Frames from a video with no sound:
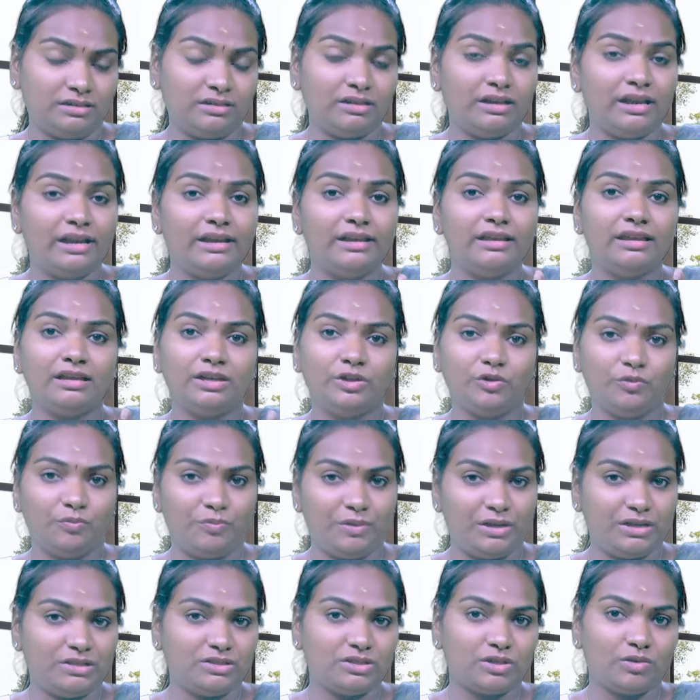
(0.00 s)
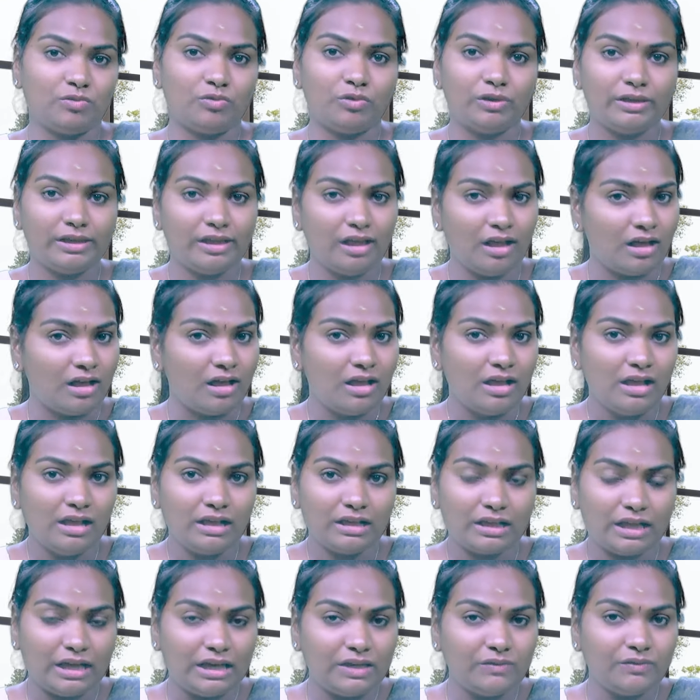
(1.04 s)
ரேடியேட்டிவ் பெயின் சொல்லுவோம் இல்லையா
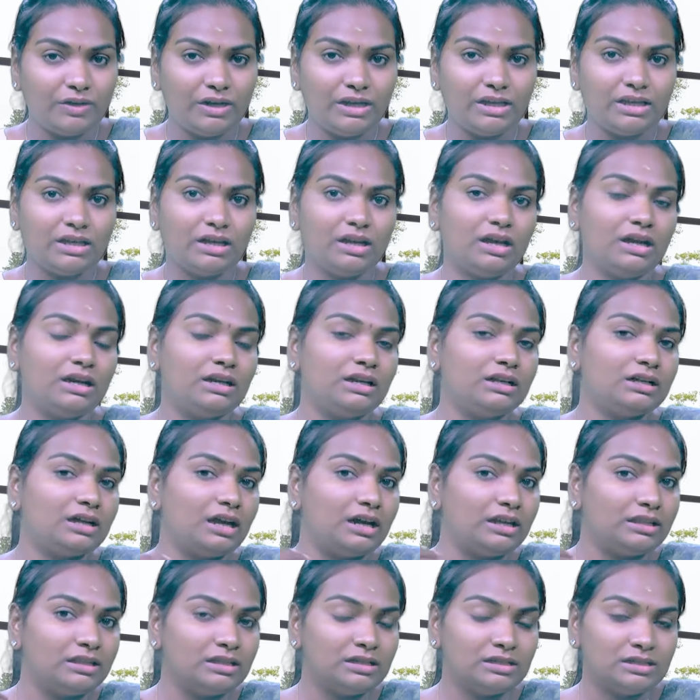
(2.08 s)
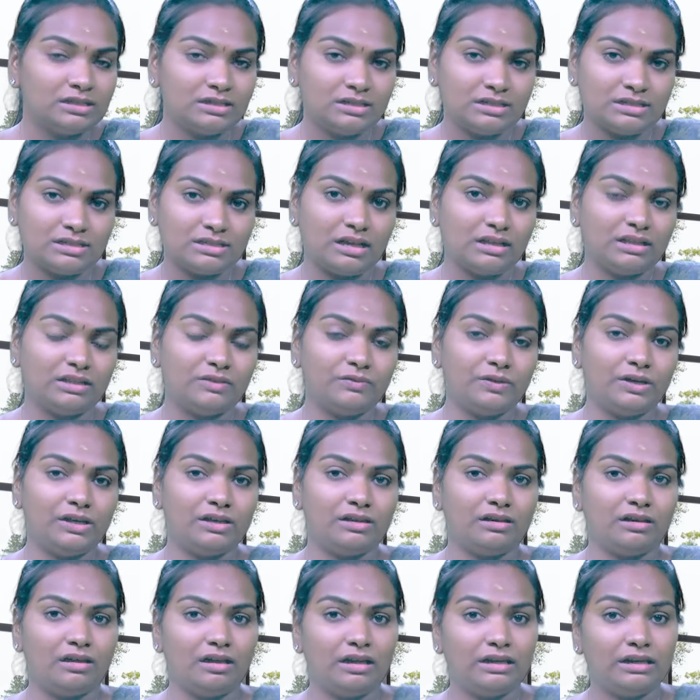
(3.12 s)
கை வலிக்கலாம் இல்லை கழுத்து சார்ந்து
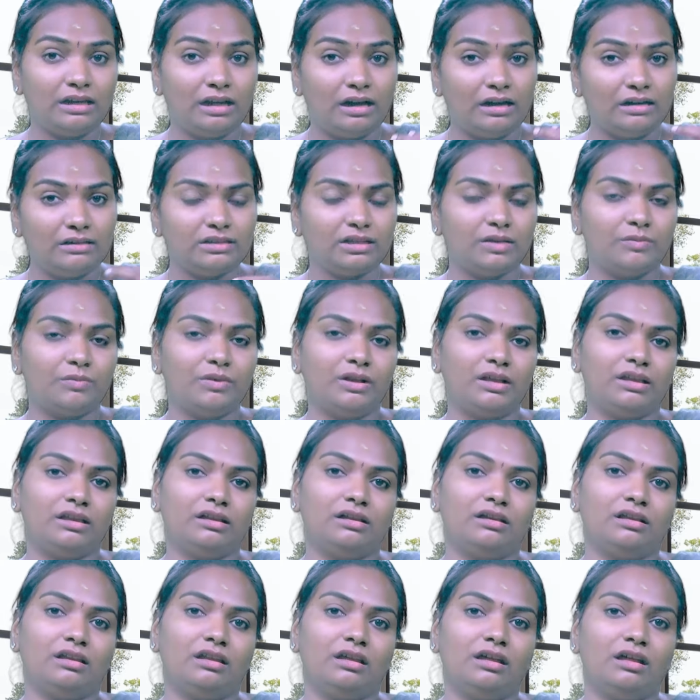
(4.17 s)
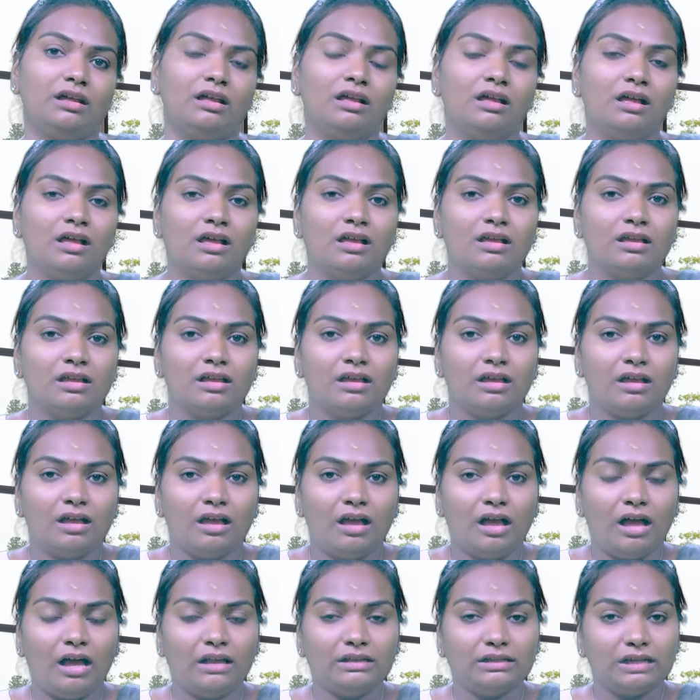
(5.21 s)
வலிக்கலாம் இல்லை அழுத்துற மாதிரி இருக்கலாம்
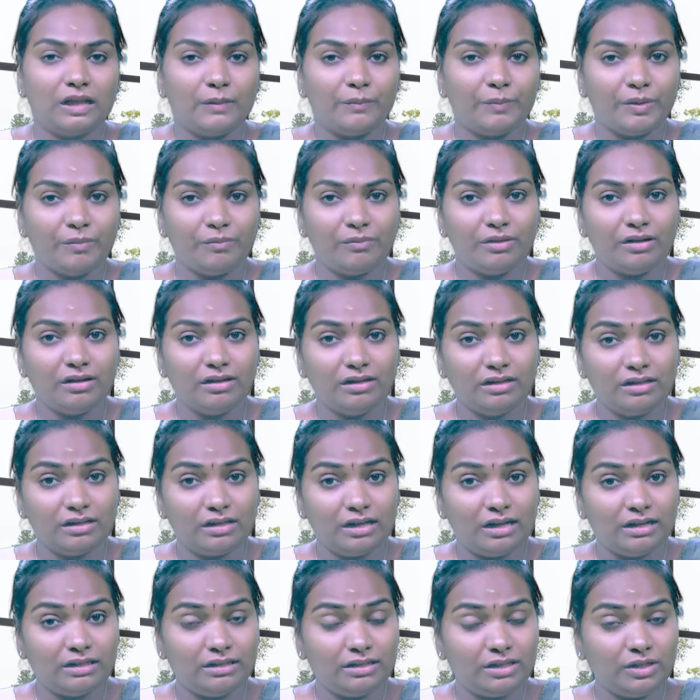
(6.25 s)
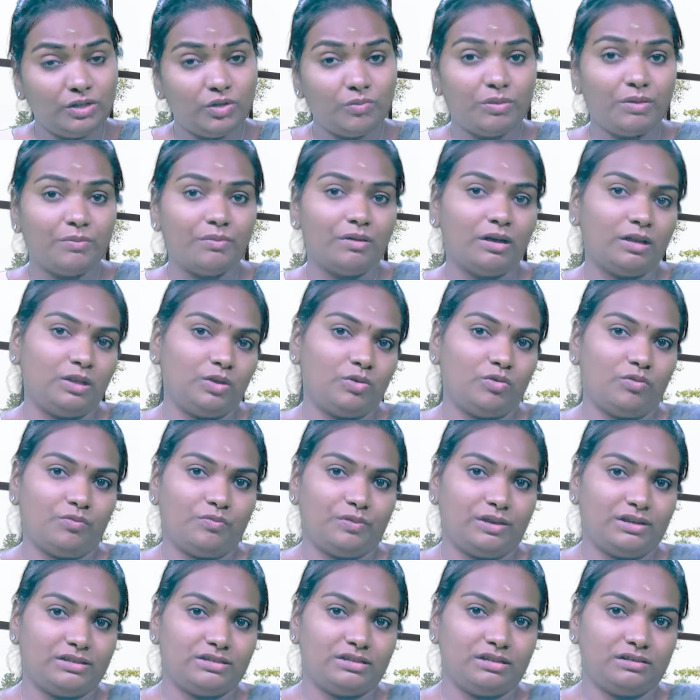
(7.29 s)
அதுக்கப்புறமா கண்ணையுமே பாதிக்கும்
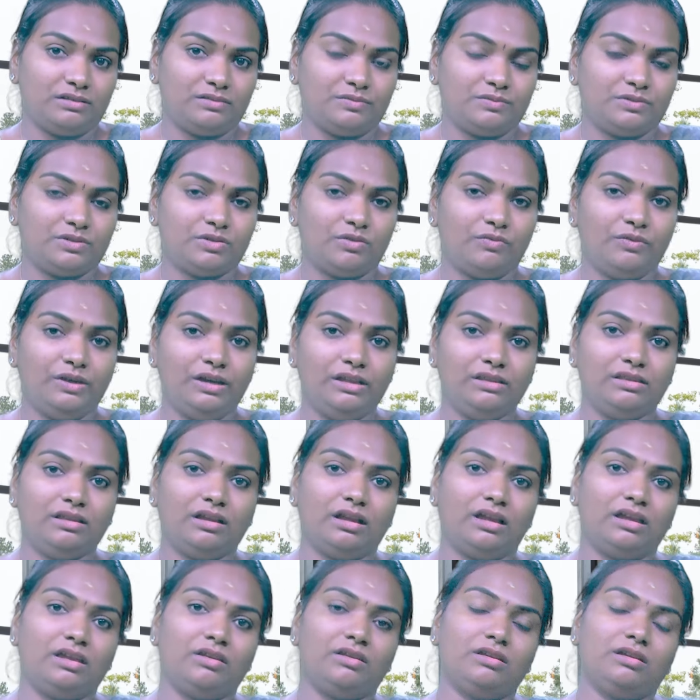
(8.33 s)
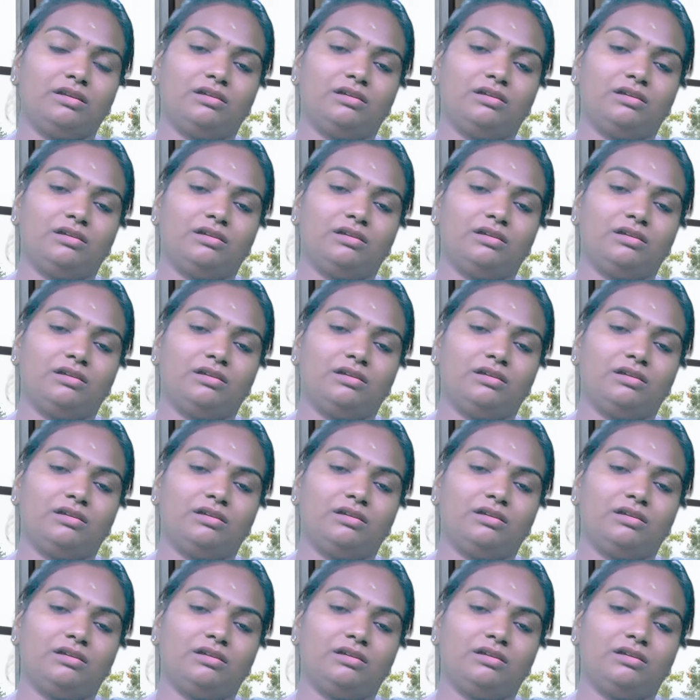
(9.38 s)
ப்ரெஷர் ஸோ விழித்திரை